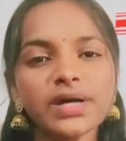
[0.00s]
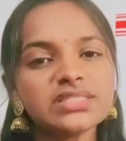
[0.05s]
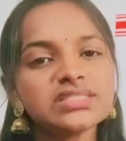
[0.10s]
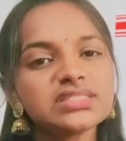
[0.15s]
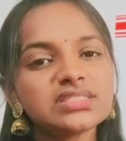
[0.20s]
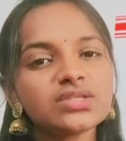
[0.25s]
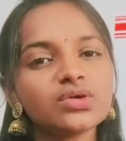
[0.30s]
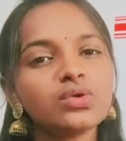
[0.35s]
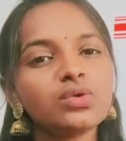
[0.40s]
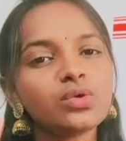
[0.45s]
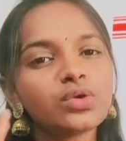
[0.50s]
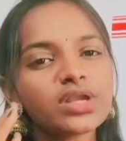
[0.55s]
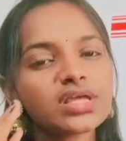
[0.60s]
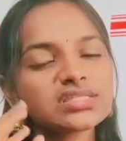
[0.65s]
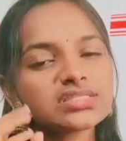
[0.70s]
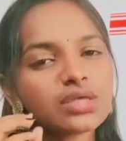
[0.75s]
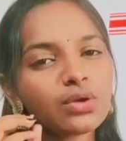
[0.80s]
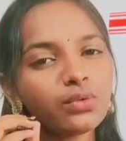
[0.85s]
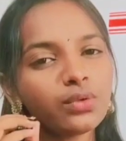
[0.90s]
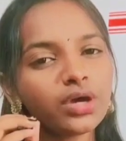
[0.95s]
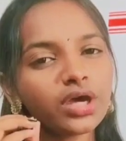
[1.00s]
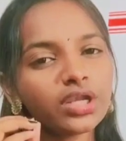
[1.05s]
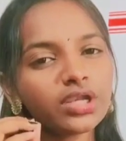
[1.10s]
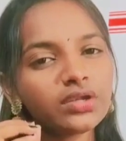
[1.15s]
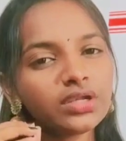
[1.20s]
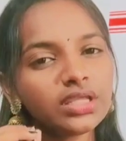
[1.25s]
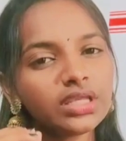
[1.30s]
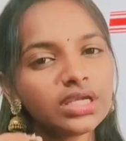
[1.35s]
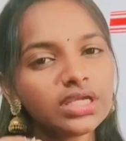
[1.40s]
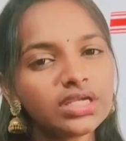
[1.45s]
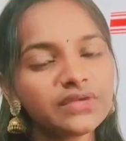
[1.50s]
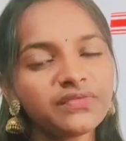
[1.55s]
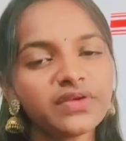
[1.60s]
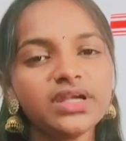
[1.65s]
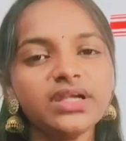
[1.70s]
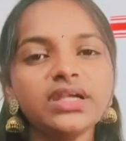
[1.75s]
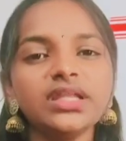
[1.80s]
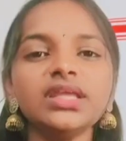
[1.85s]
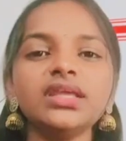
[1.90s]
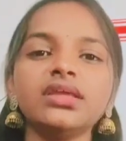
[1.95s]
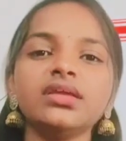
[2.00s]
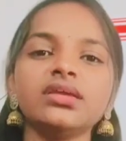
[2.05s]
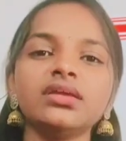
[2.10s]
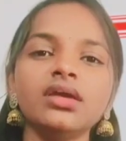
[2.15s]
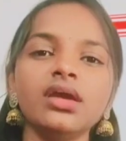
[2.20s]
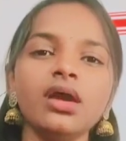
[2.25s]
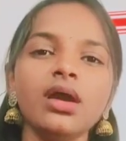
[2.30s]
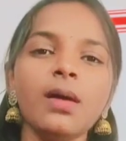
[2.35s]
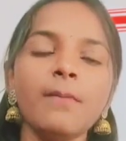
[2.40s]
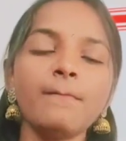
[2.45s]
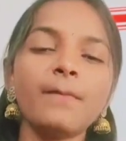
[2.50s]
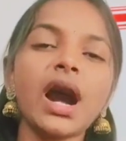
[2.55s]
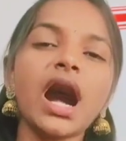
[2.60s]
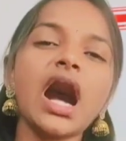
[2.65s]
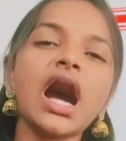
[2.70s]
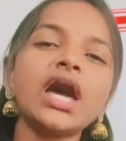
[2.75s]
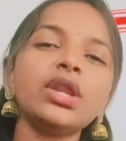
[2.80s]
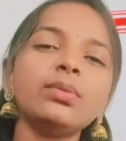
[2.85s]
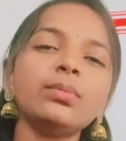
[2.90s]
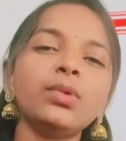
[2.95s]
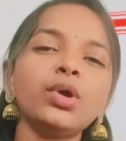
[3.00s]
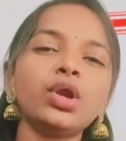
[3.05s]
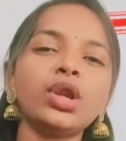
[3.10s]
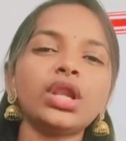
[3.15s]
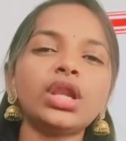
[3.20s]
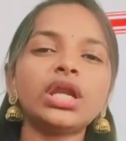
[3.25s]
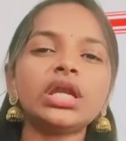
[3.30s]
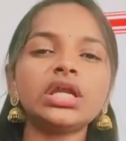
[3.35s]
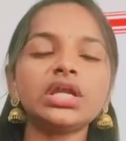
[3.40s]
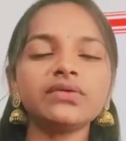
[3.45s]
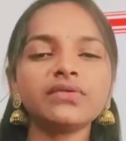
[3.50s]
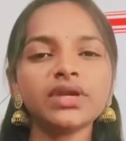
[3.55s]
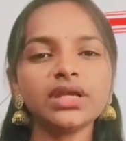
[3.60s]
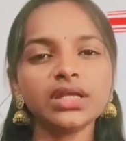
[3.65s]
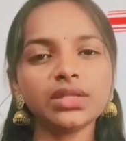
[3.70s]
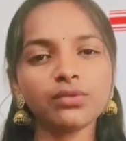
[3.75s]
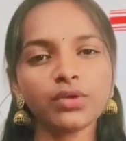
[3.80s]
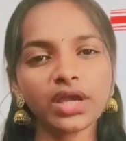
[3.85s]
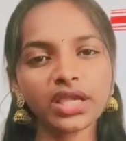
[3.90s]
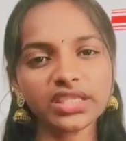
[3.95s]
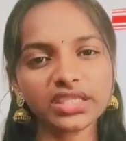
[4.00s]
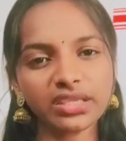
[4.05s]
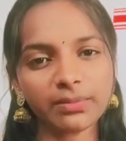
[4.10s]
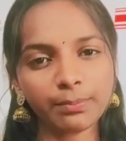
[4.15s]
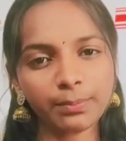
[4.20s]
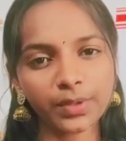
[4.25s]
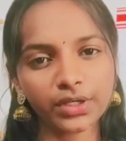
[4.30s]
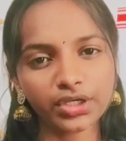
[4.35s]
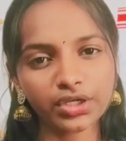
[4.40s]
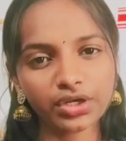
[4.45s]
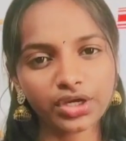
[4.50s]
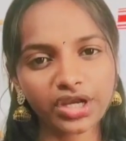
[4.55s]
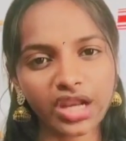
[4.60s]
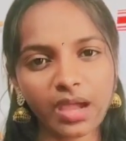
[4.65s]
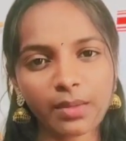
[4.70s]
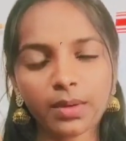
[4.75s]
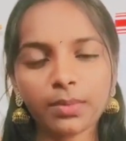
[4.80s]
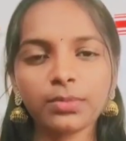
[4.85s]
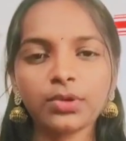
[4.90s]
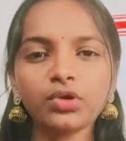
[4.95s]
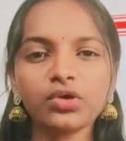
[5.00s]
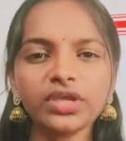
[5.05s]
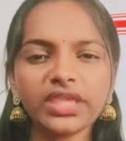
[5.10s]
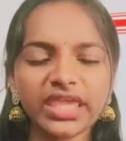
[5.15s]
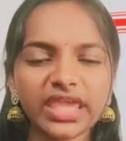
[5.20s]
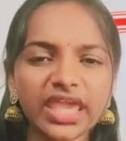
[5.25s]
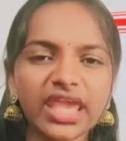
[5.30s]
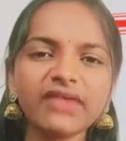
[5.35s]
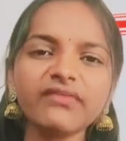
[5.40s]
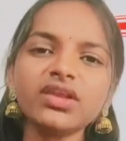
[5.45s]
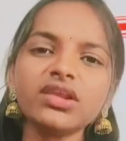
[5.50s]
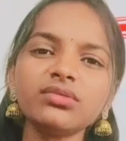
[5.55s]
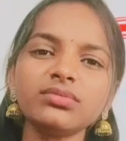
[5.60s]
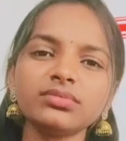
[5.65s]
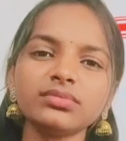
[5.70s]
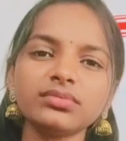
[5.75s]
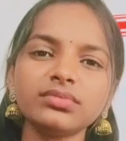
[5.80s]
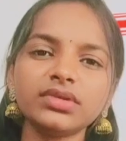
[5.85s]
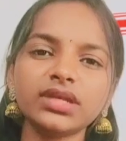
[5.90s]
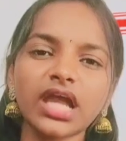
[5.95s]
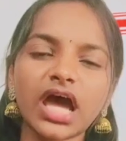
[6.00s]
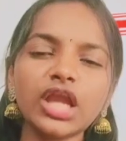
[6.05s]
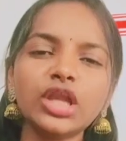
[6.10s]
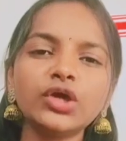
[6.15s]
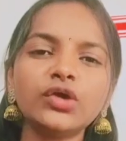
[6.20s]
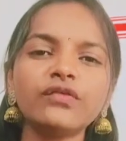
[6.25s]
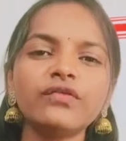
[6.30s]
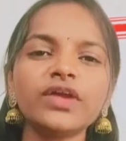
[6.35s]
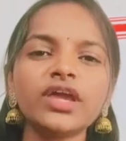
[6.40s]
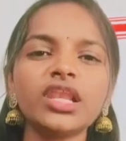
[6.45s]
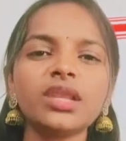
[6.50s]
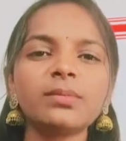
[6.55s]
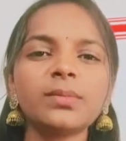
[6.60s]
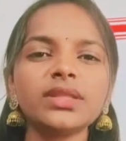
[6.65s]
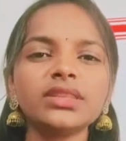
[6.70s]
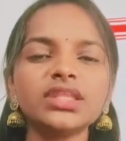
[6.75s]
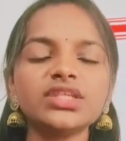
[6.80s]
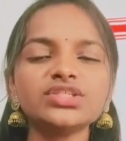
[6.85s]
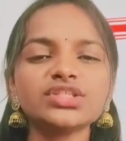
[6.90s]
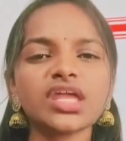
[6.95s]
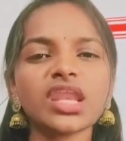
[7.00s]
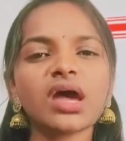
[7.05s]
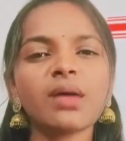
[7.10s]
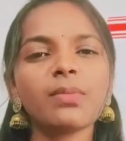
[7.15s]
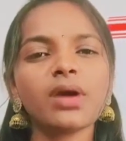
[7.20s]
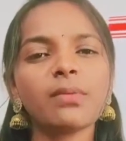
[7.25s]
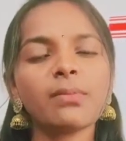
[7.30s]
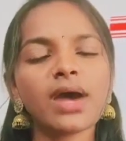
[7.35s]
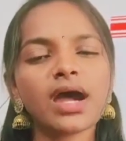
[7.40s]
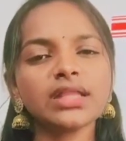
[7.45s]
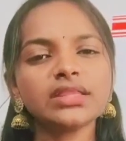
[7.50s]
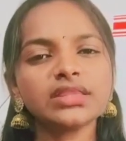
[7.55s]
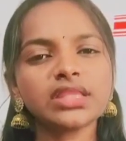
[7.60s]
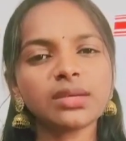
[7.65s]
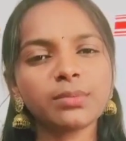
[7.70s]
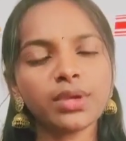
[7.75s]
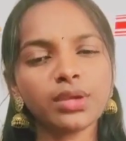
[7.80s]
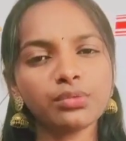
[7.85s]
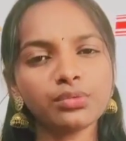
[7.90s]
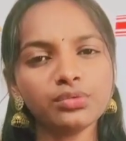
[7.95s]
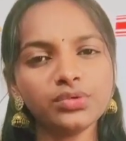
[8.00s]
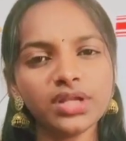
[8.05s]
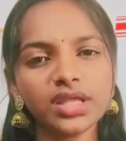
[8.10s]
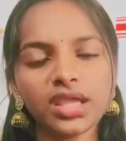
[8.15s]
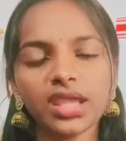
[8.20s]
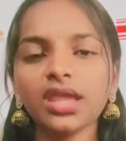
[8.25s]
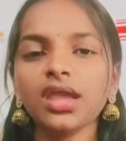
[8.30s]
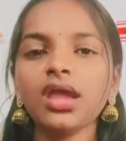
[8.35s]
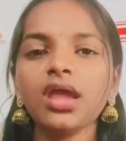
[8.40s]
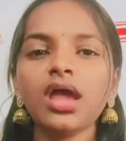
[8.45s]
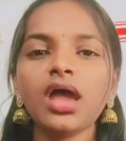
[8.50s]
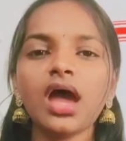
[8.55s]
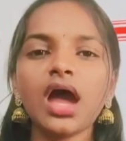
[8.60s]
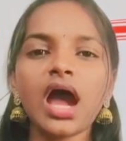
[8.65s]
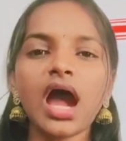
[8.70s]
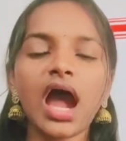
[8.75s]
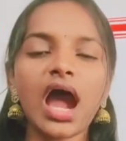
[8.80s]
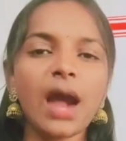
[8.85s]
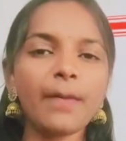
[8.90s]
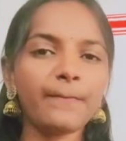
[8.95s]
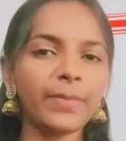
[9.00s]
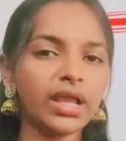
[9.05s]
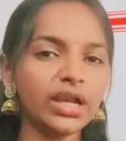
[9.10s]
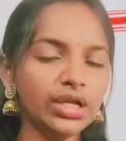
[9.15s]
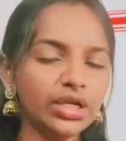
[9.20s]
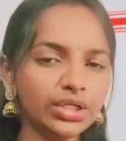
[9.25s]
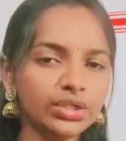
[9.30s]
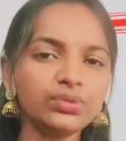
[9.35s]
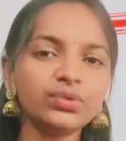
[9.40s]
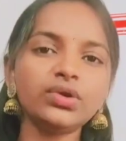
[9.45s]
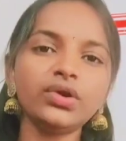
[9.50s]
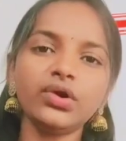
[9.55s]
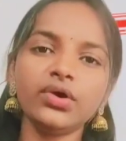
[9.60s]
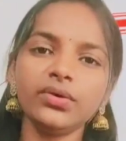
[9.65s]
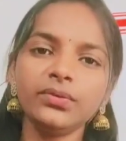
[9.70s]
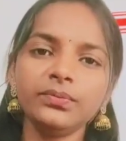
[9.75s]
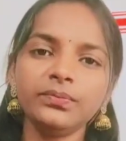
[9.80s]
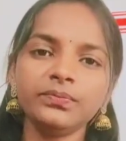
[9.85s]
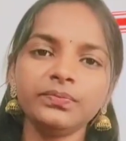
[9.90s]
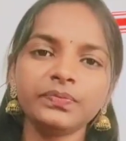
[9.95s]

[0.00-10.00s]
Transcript: బస్సు కూడా సౌకర్యం లేనటువంటి మారుమూలనటువంటి ఒక ఇప్పటం గ్రామంలో కేవలం నాలుగు వేల మంది జనాభా మాత్రమే ఉండే ఆ పల్లెటూరులో